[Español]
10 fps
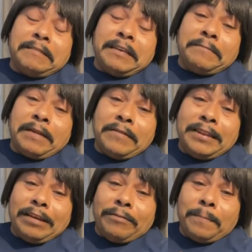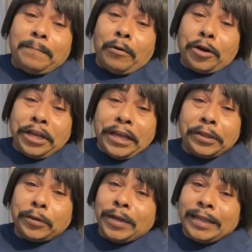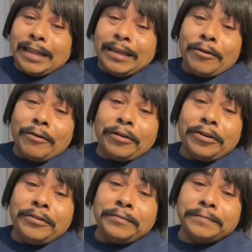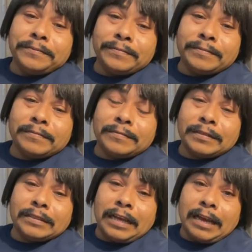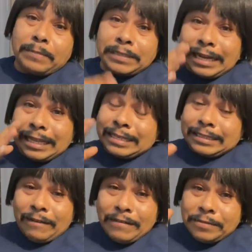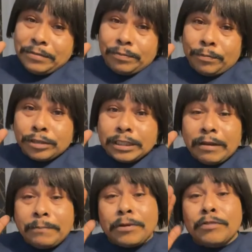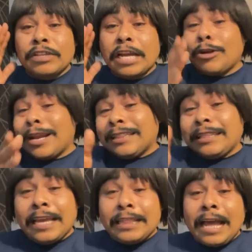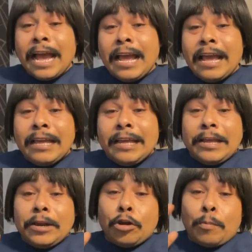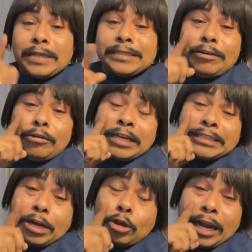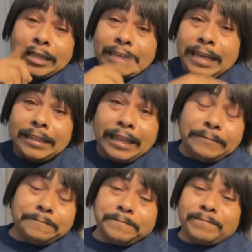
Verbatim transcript: Y me vinieron poniendo el día de hoy, a pesar de que estaba allí mi esposa, ¿va? pero salió a la tienda, nomás en lo que salió a la tienda,